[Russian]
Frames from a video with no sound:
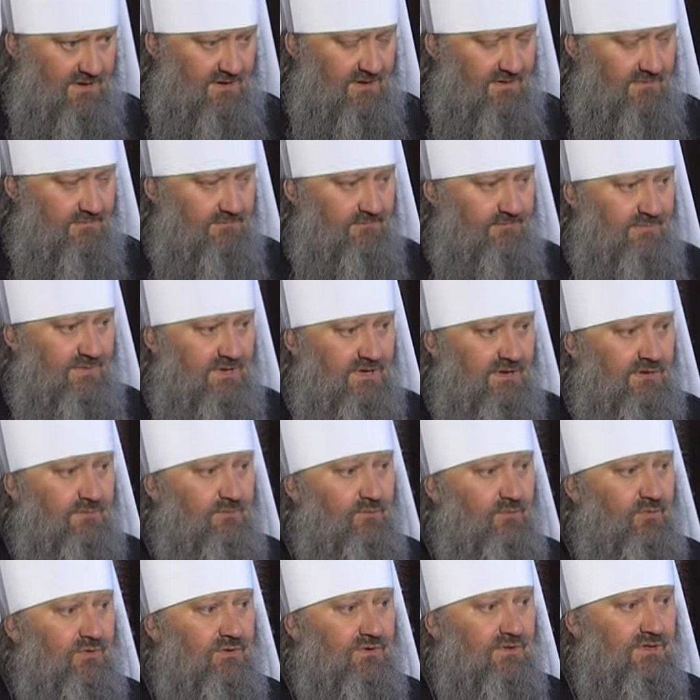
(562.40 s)
мир
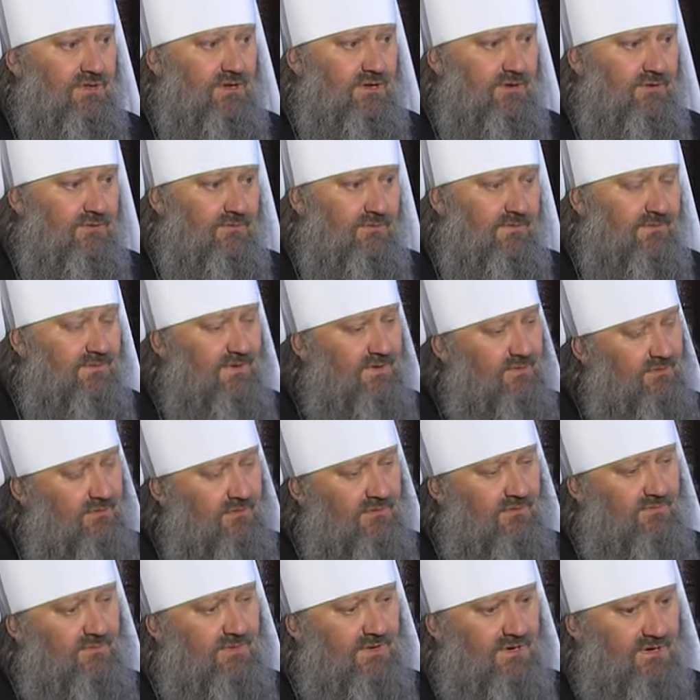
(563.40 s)
мой даю. Не тот
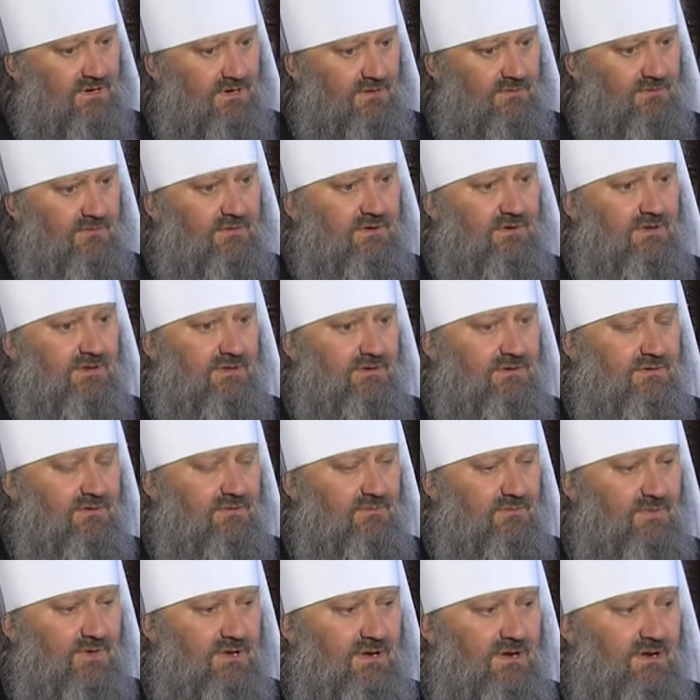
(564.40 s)
мир, который дает
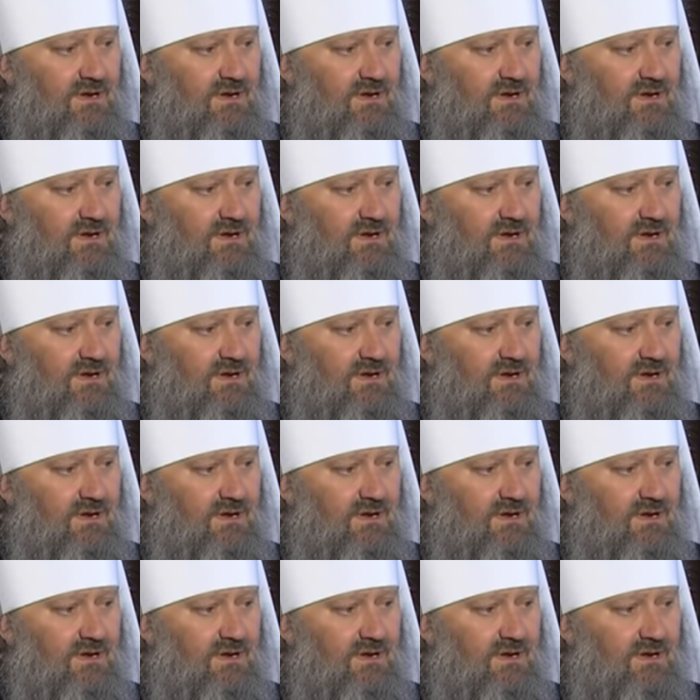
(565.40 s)
мир,